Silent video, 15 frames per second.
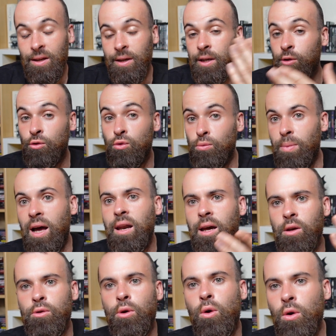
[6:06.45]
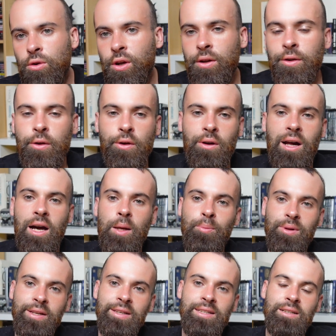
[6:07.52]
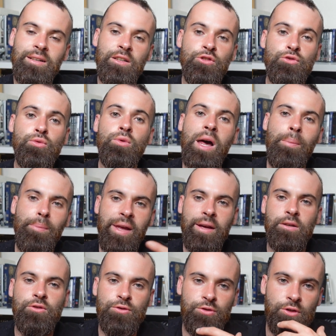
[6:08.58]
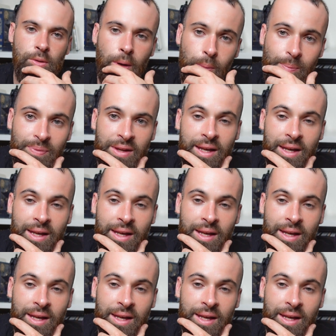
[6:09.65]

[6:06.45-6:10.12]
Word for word: Et du coup, bah là, elle lui redonne la réplique. Hein. elle joue la mère justement.